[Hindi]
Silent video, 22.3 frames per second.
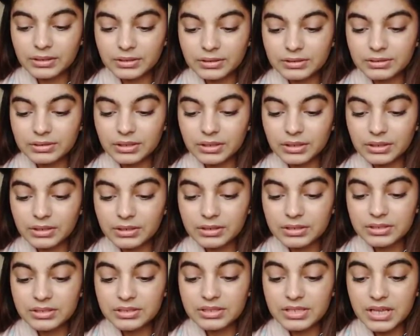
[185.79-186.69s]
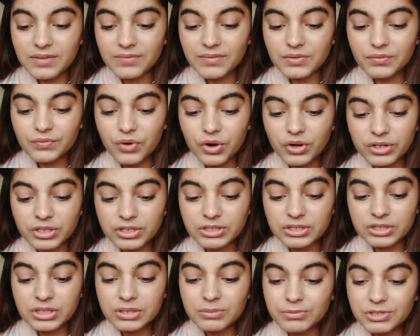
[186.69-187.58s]
अच्छा सेवन फोर्टी
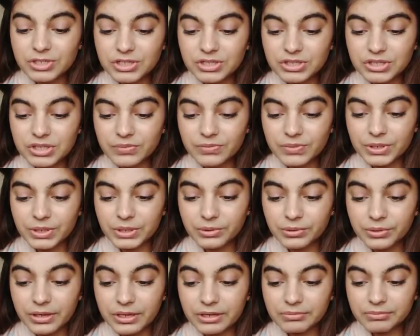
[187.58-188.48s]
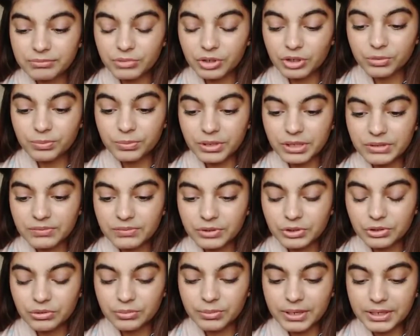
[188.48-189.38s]
थ्री मिनट्स की वीडियो है बहुत बड़ी
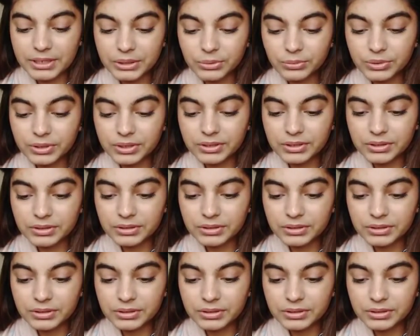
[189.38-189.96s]
वीडियो है बाय द वे